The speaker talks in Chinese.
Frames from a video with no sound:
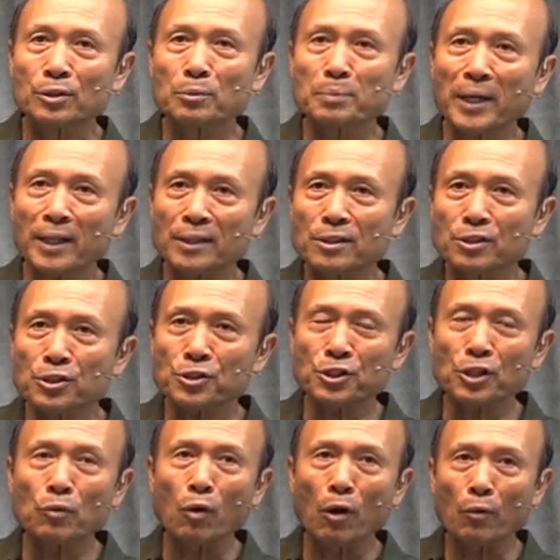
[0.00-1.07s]
图片，这
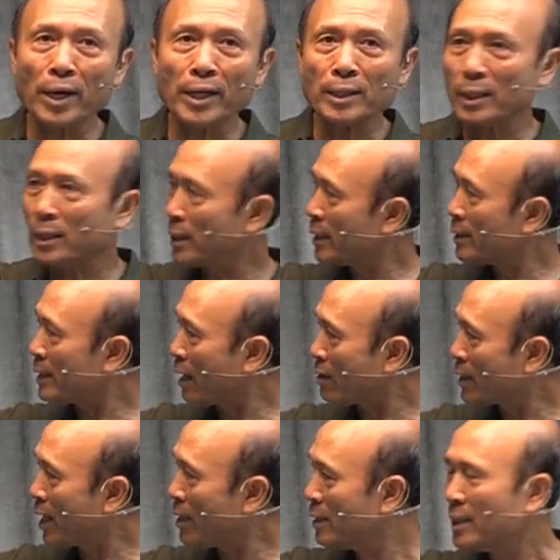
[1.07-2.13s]
是我为一个人
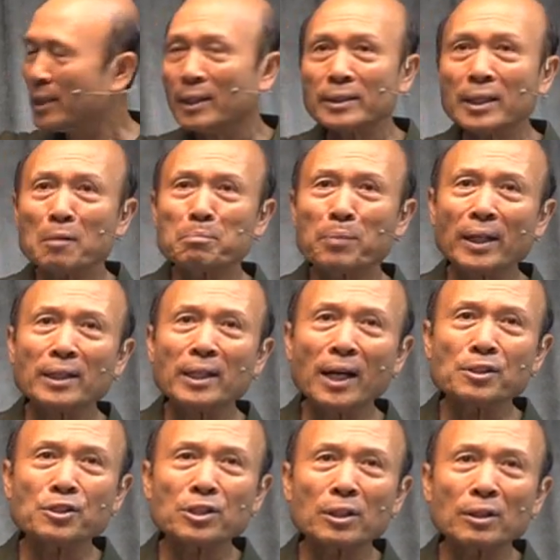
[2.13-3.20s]
祷告，他本
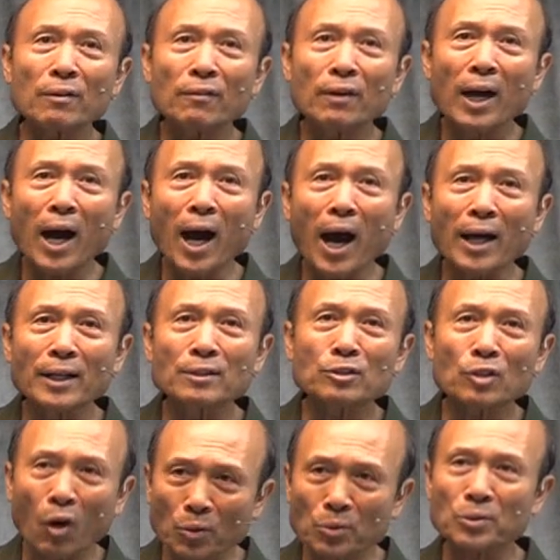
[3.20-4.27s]
来是
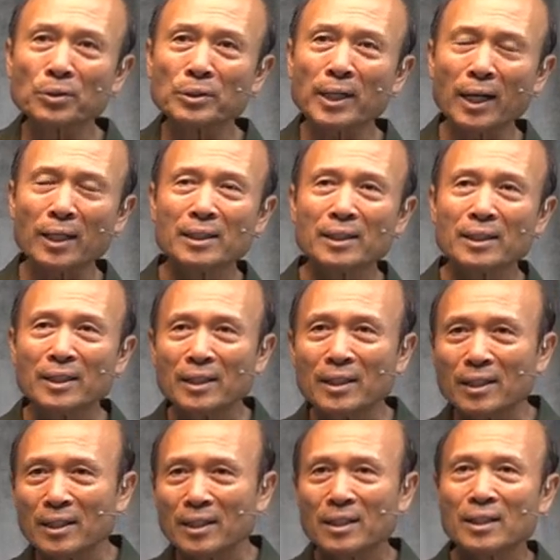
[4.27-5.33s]
很痛苦的，
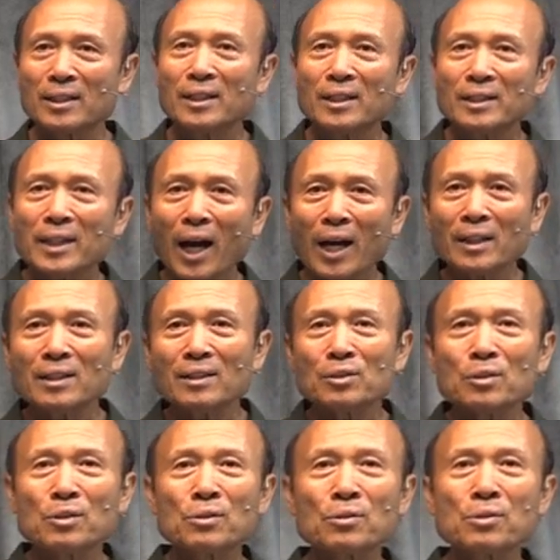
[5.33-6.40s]
他
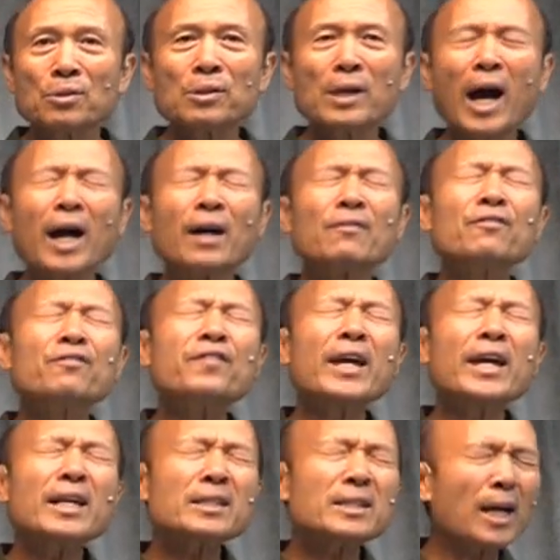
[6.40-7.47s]
呼喊
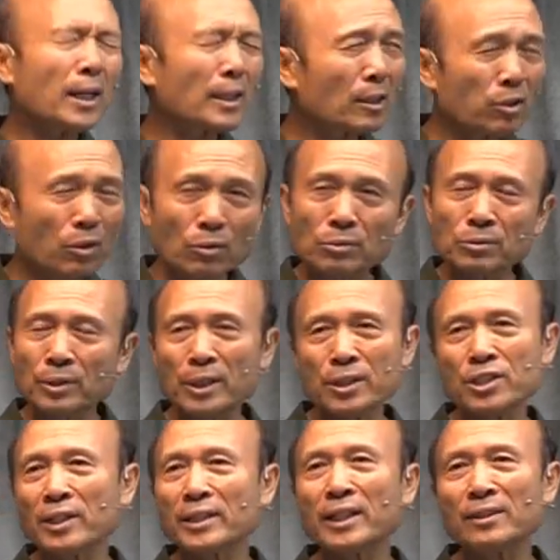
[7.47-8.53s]
非常的痛苦
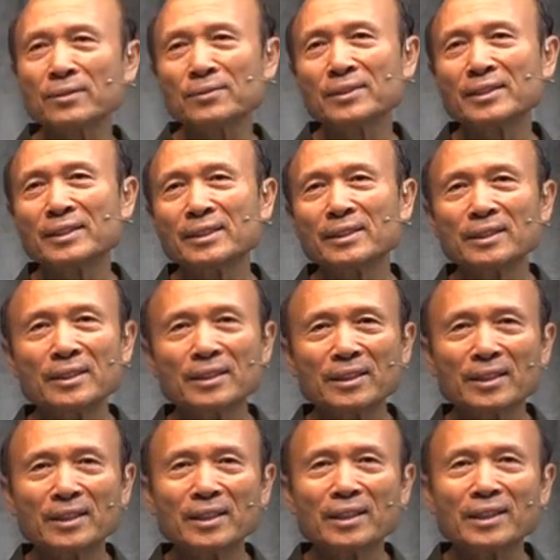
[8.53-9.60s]
的声音，
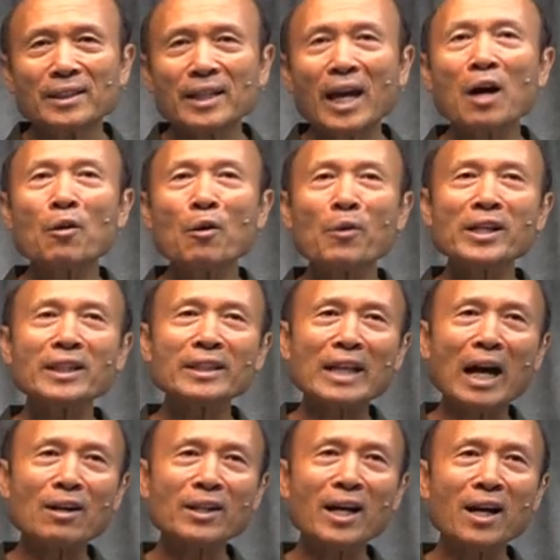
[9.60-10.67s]
然后我为他
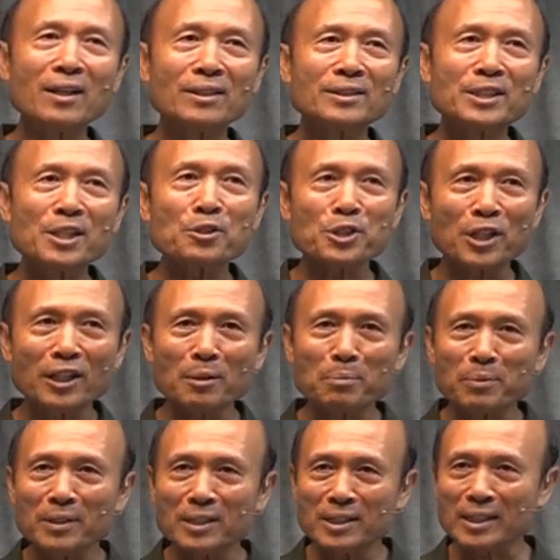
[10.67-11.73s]
祷告，求神
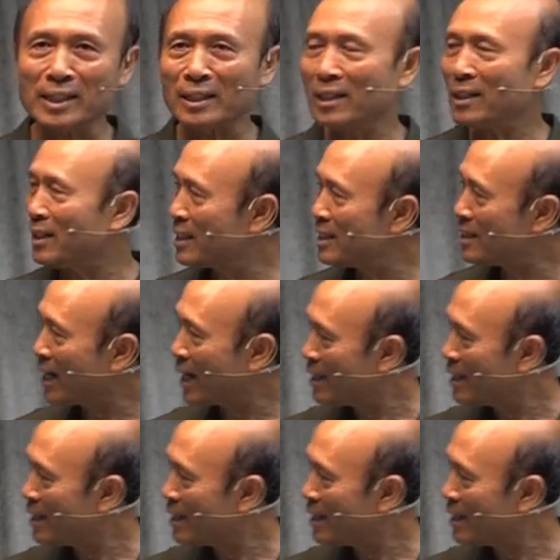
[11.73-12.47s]
的喜乐临